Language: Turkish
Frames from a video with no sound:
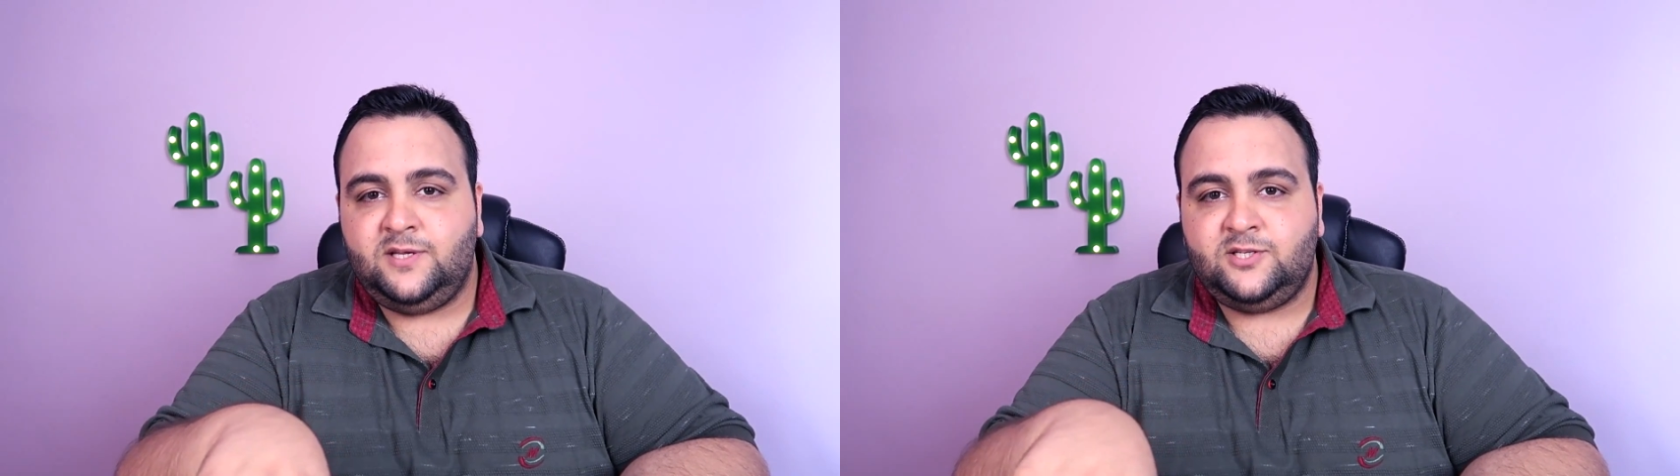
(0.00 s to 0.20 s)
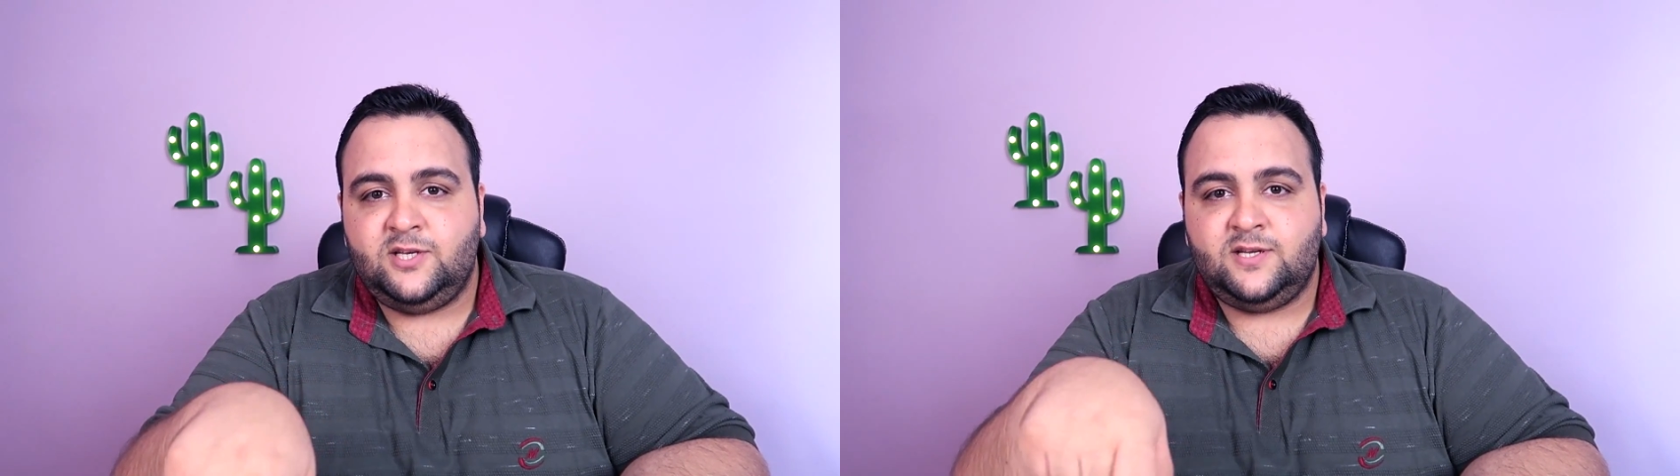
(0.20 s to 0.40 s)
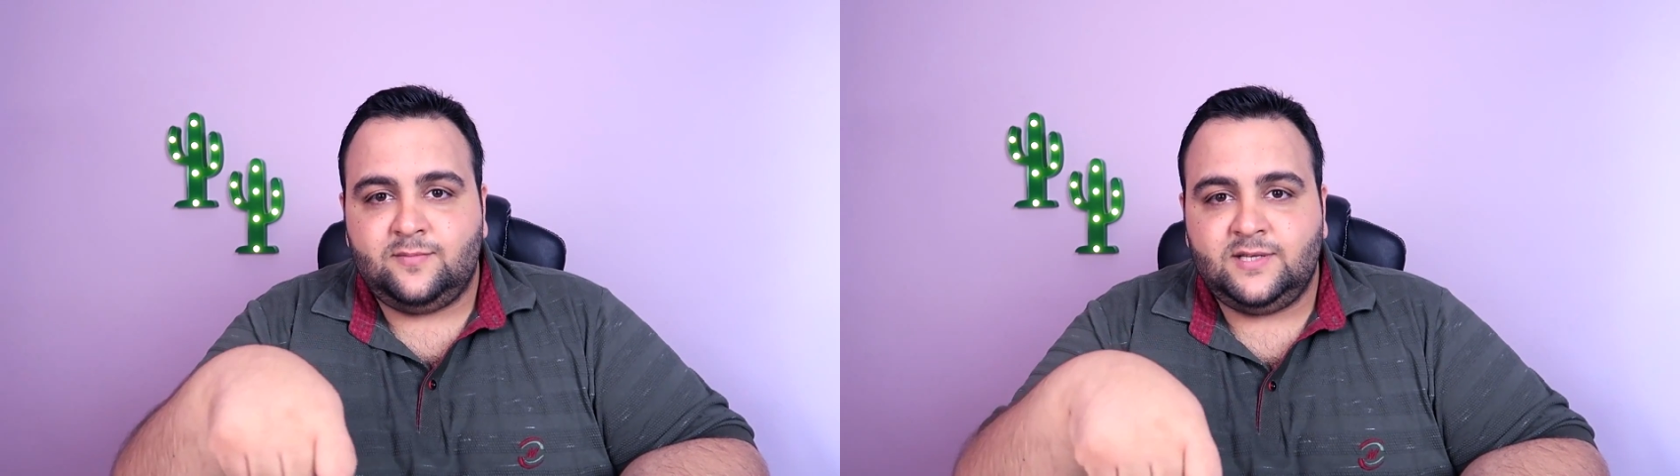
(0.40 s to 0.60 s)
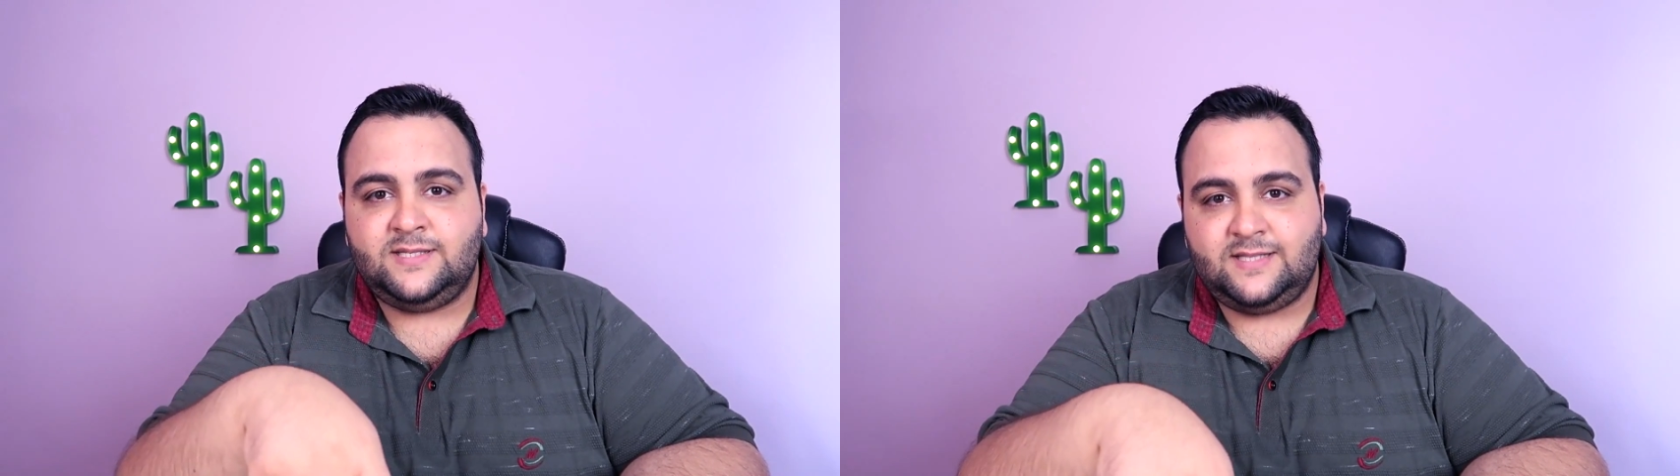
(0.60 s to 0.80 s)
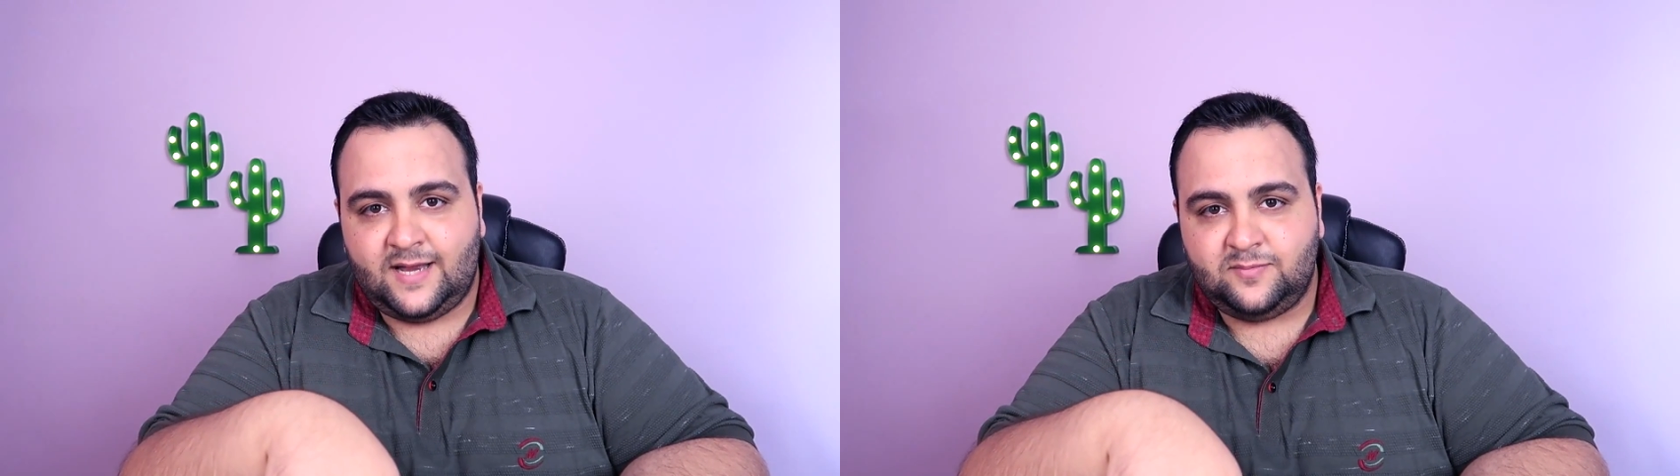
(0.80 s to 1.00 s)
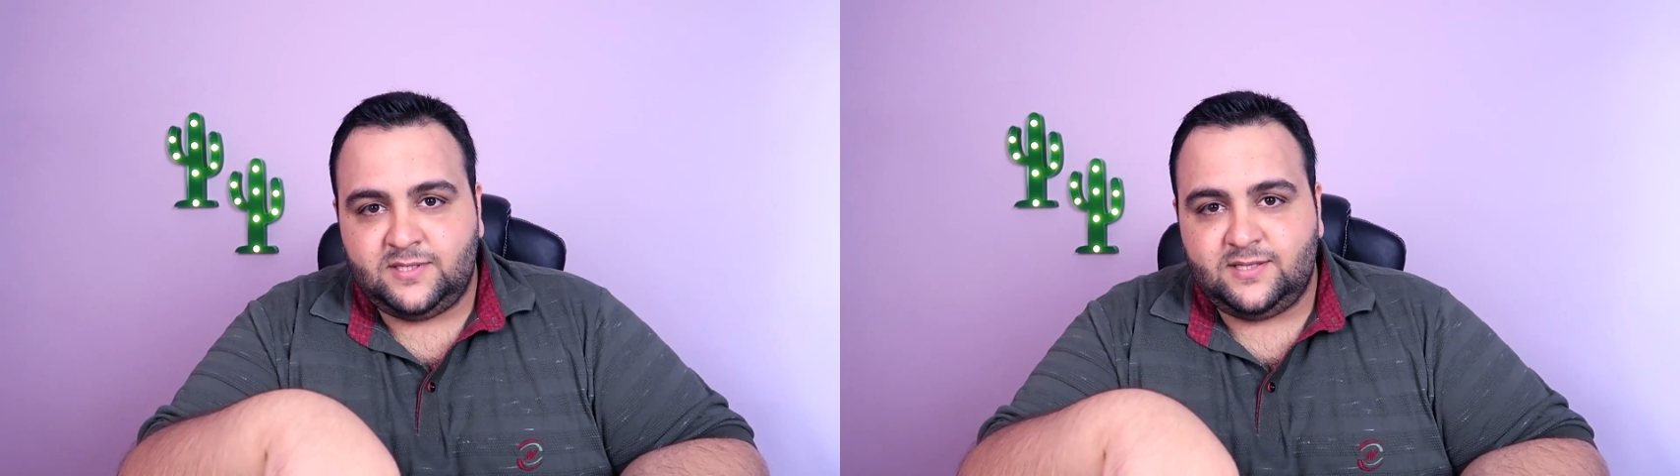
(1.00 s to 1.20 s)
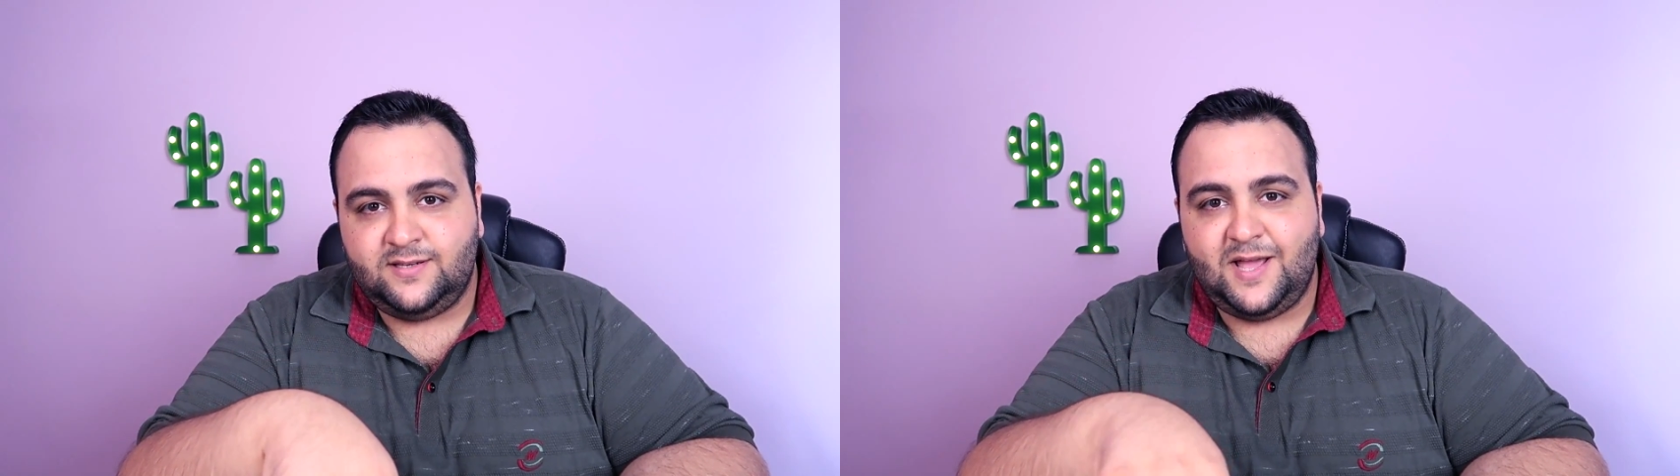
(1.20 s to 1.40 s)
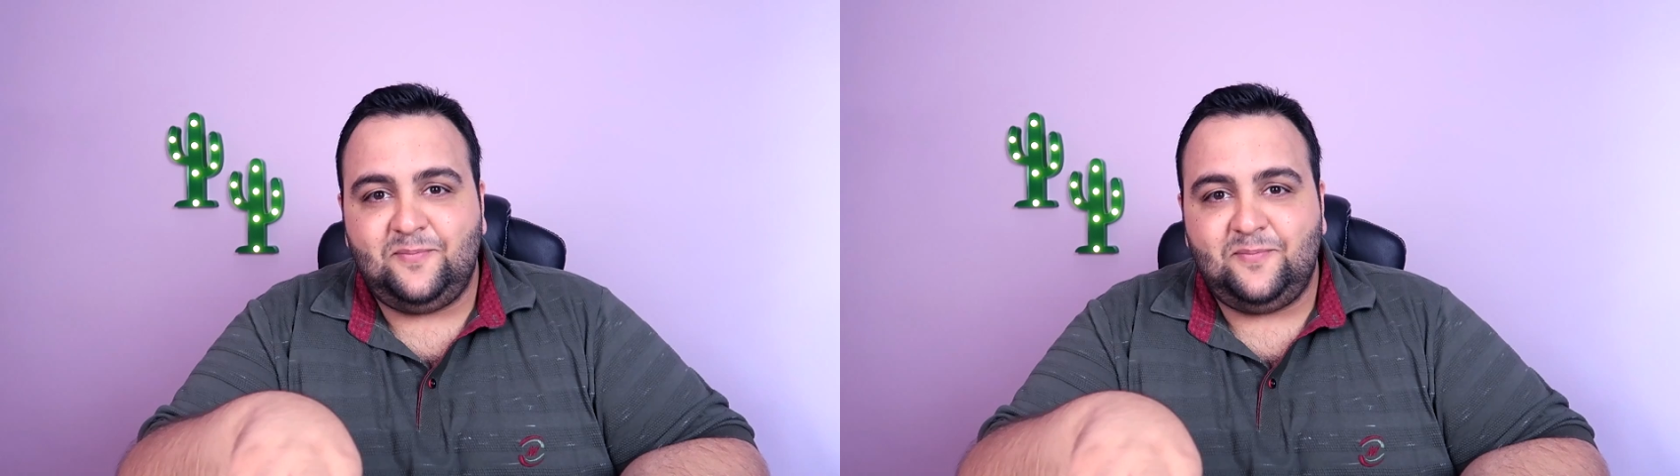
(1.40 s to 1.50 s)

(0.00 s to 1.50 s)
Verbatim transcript: işe yaramak ister misin?